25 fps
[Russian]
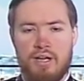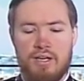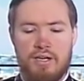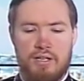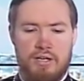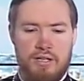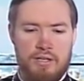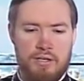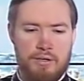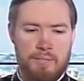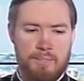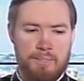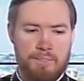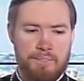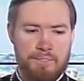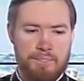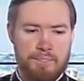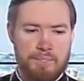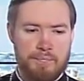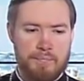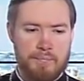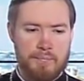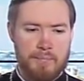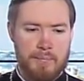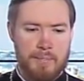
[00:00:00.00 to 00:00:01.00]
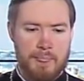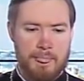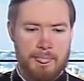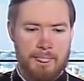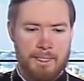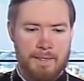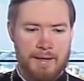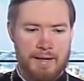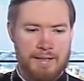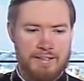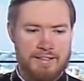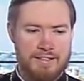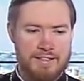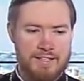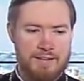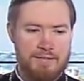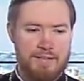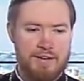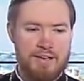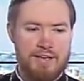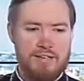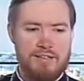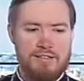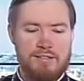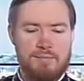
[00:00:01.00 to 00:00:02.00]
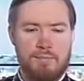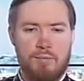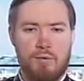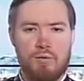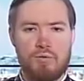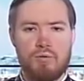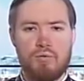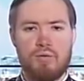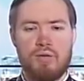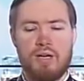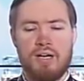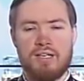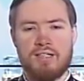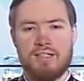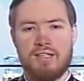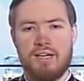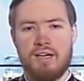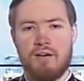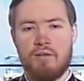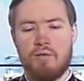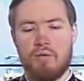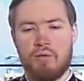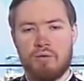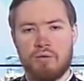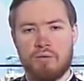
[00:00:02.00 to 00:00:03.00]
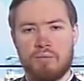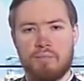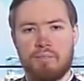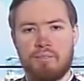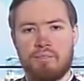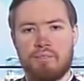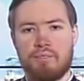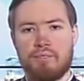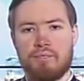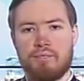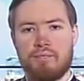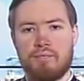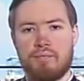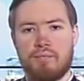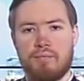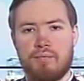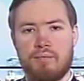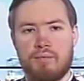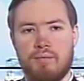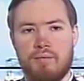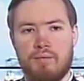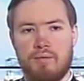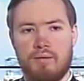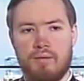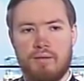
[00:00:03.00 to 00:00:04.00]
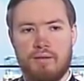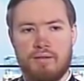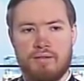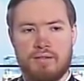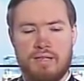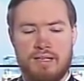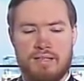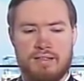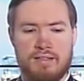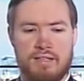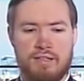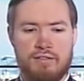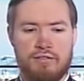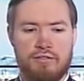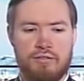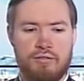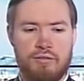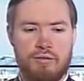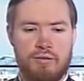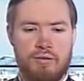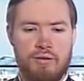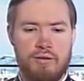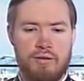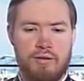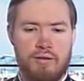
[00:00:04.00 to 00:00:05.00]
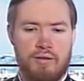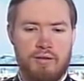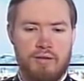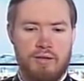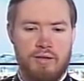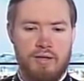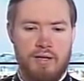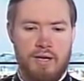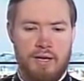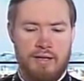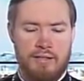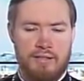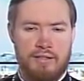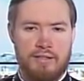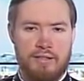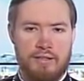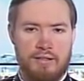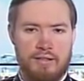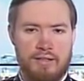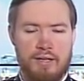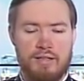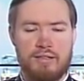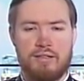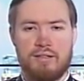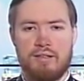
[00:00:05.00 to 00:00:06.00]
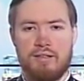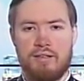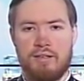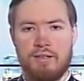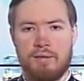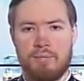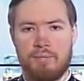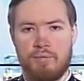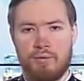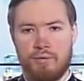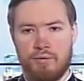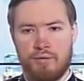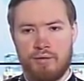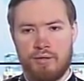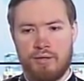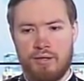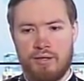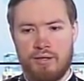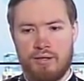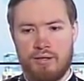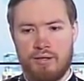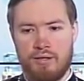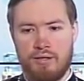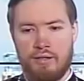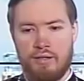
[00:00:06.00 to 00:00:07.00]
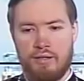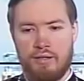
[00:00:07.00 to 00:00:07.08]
И они доверились Богу, когда Он сказал, что они родят ребенка.